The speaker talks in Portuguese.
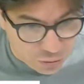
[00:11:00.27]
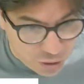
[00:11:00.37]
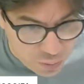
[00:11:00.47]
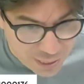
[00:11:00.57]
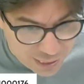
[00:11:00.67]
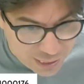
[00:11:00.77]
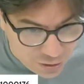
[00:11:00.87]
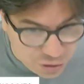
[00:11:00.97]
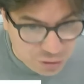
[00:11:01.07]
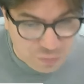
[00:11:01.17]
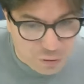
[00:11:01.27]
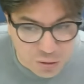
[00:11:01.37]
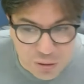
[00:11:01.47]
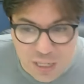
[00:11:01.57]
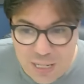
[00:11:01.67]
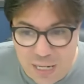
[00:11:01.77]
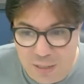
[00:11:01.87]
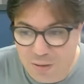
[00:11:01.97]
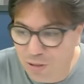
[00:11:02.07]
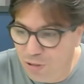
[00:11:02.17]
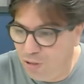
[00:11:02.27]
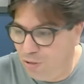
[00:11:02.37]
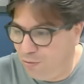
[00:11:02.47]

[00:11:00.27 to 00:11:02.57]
não acredite em voto de crente.